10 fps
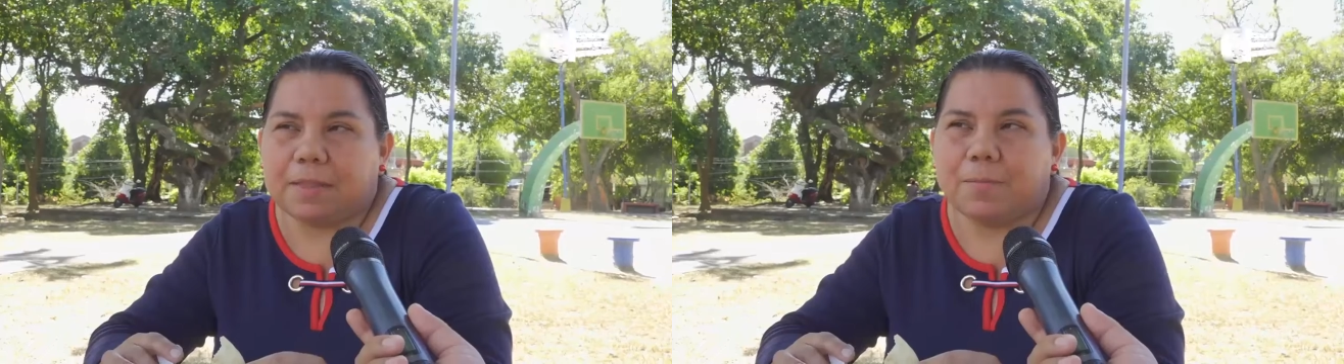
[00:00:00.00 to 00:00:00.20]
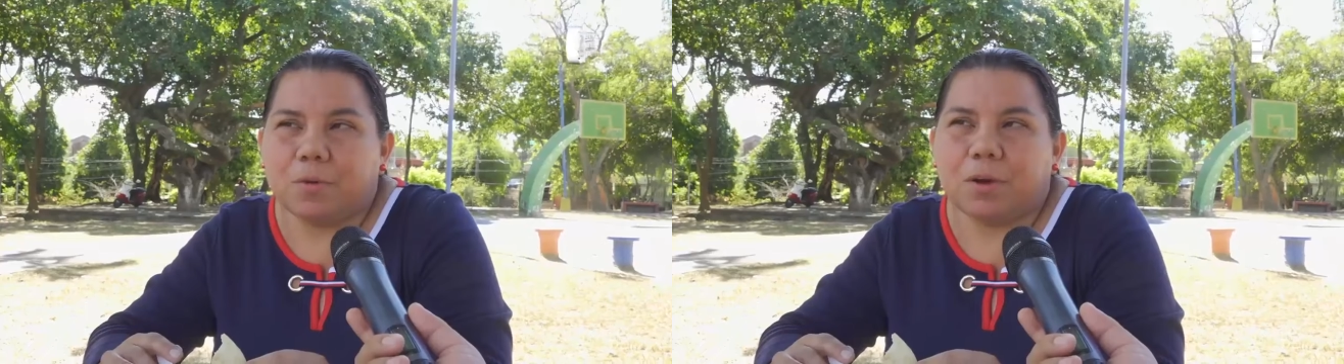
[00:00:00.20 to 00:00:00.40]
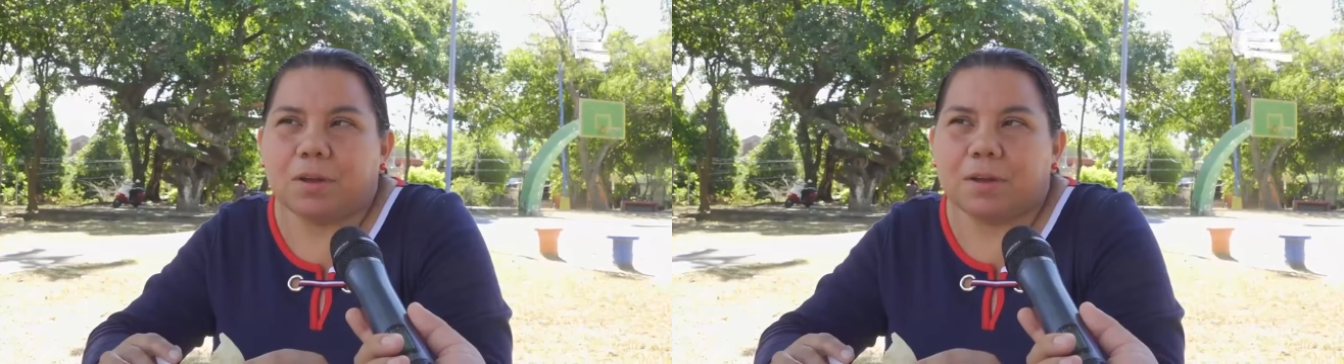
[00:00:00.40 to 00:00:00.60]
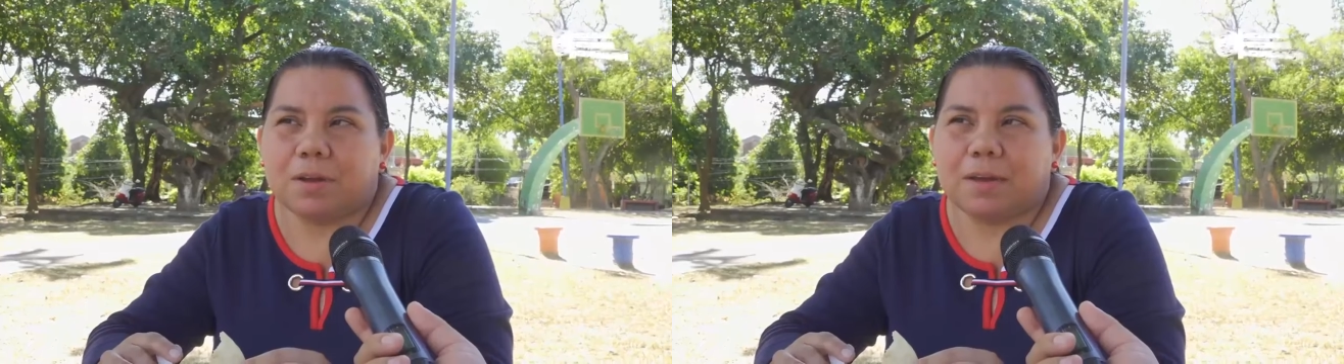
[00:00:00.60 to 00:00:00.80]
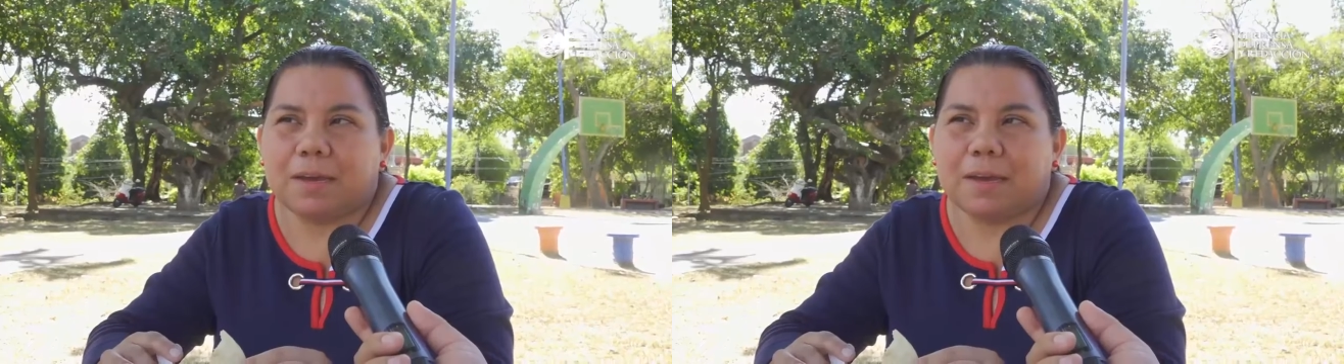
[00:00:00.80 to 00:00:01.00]
damos
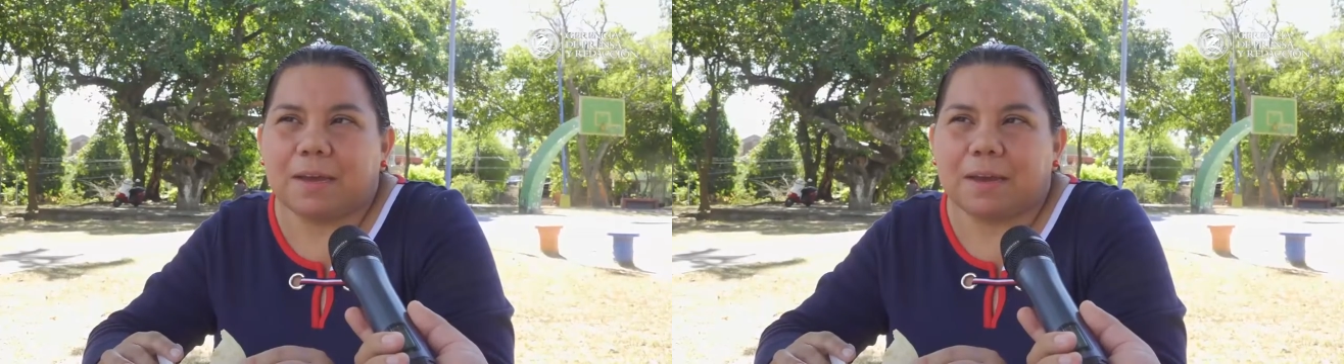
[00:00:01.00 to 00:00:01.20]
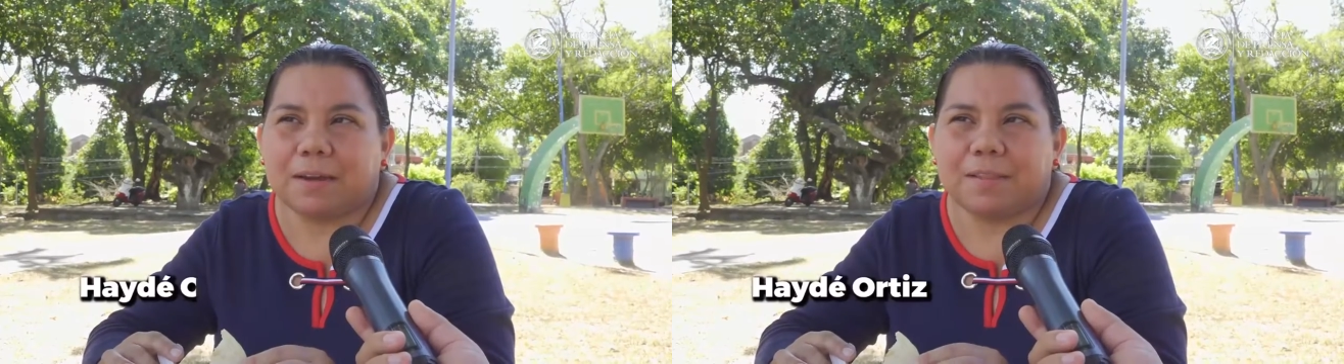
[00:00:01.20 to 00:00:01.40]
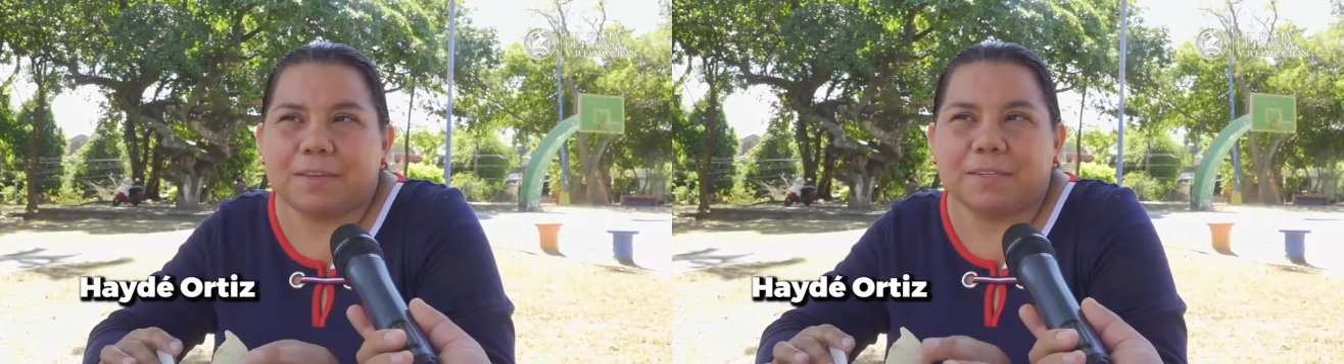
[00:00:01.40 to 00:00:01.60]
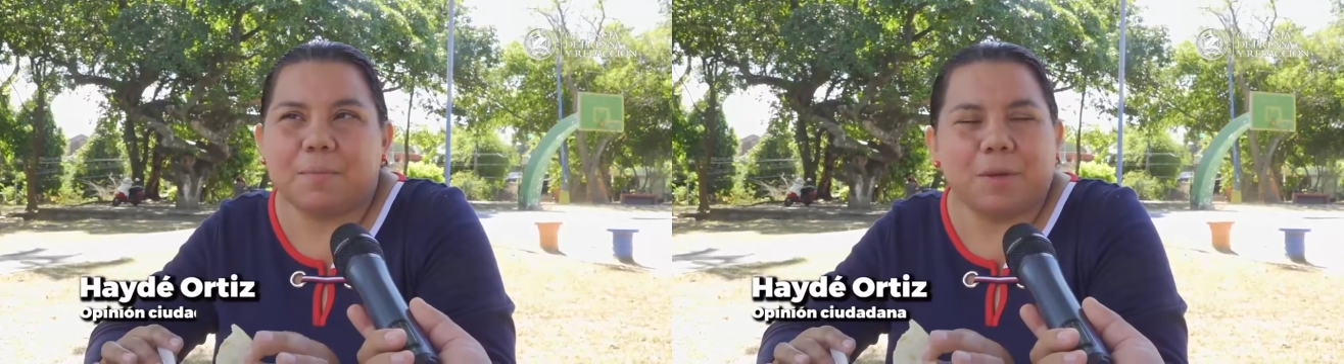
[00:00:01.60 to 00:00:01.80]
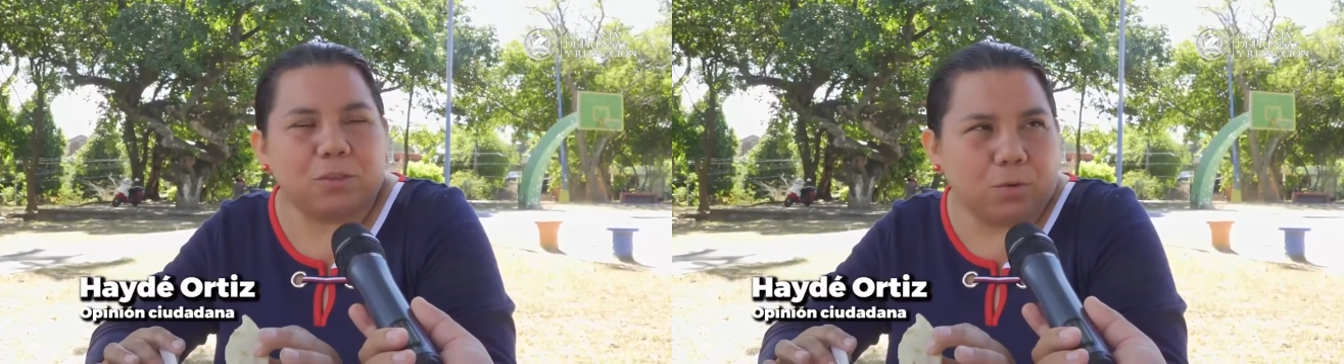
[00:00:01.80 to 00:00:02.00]
eh,
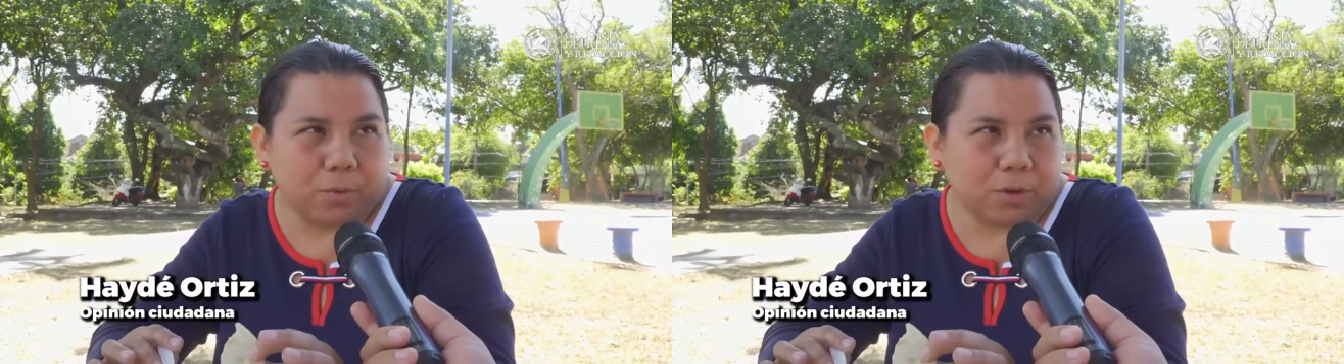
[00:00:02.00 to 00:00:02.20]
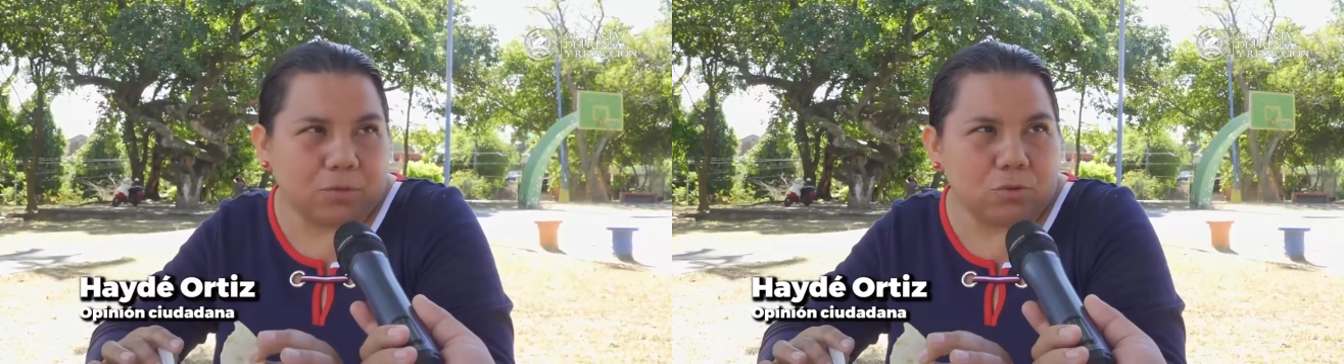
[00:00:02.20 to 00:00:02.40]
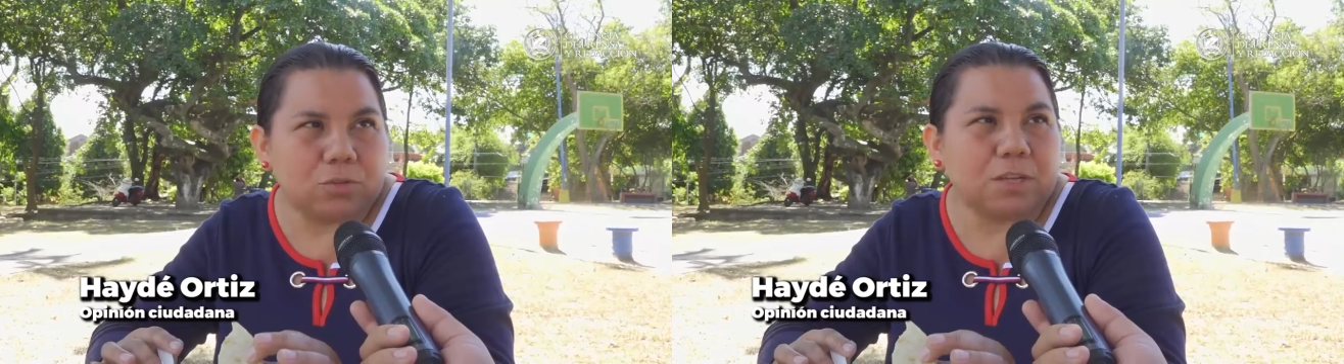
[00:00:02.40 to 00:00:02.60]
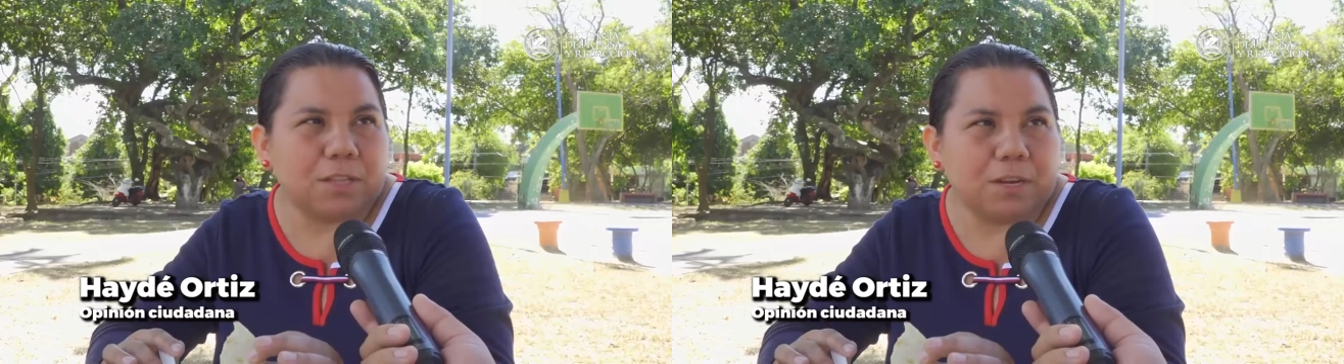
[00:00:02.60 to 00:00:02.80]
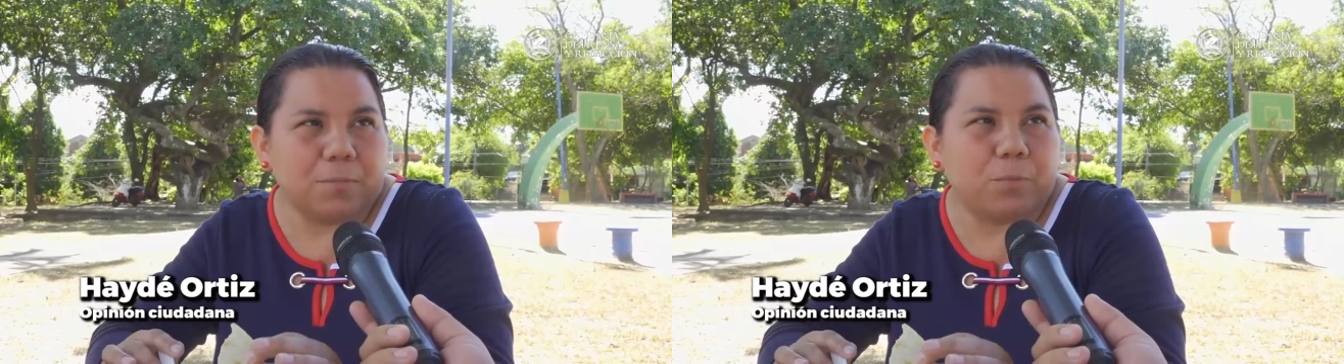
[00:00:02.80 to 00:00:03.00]
agradecimiento porque nos
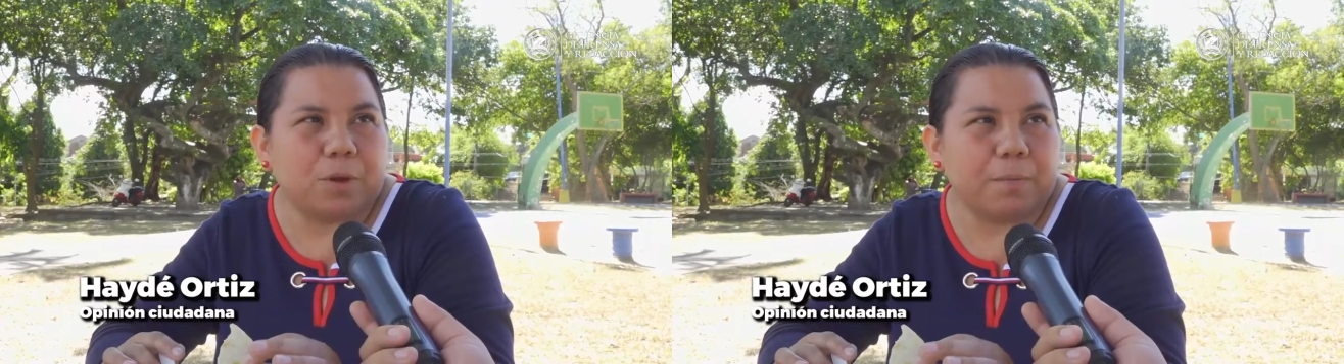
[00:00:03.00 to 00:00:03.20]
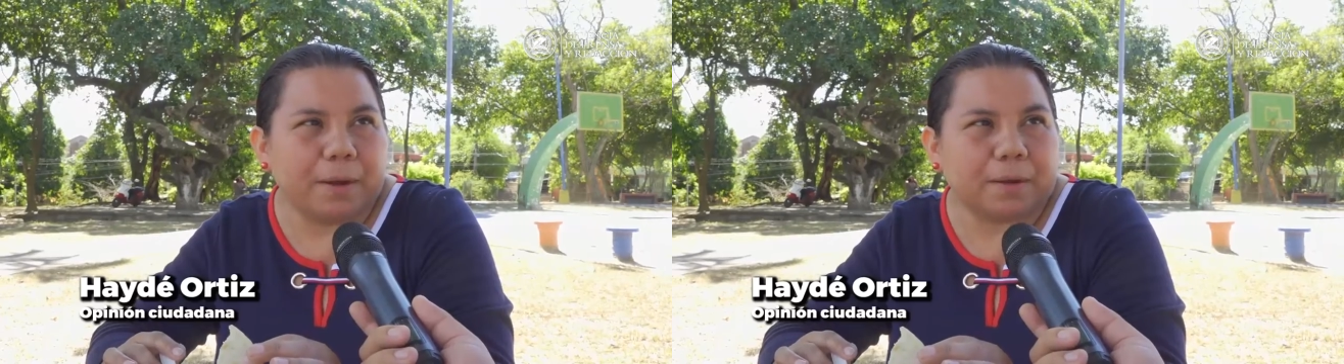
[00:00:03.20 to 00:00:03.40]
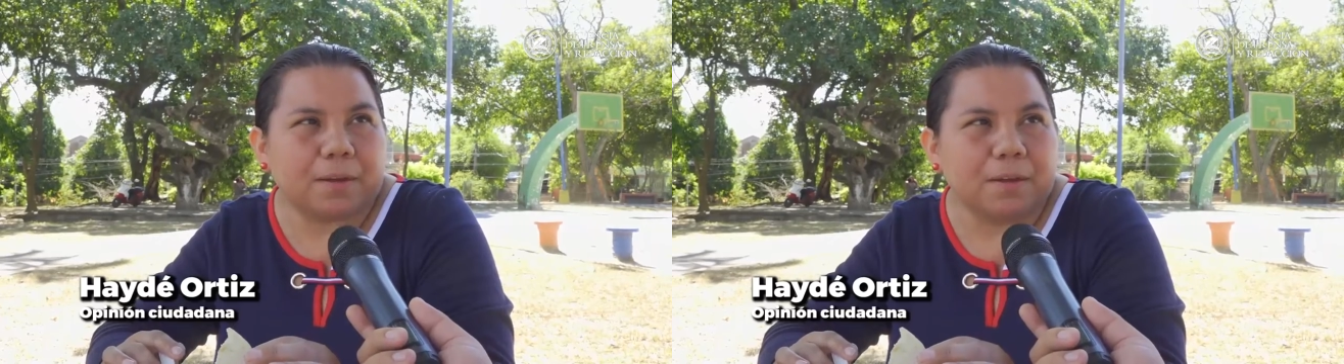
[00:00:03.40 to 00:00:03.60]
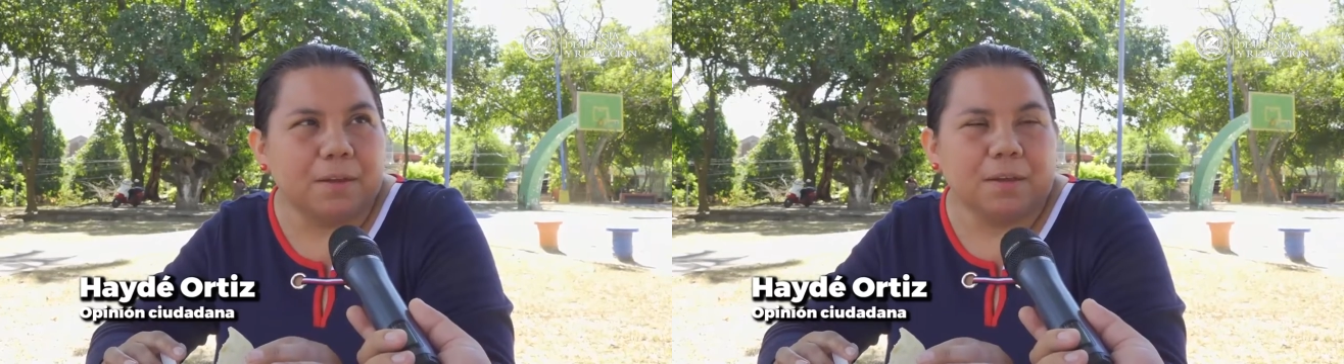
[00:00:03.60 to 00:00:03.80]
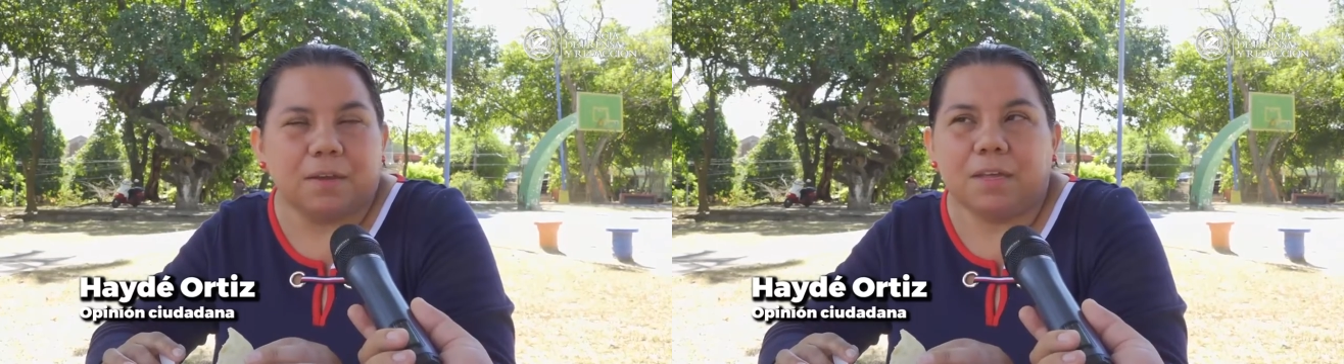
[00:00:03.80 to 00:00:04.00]
tiene limpio el parque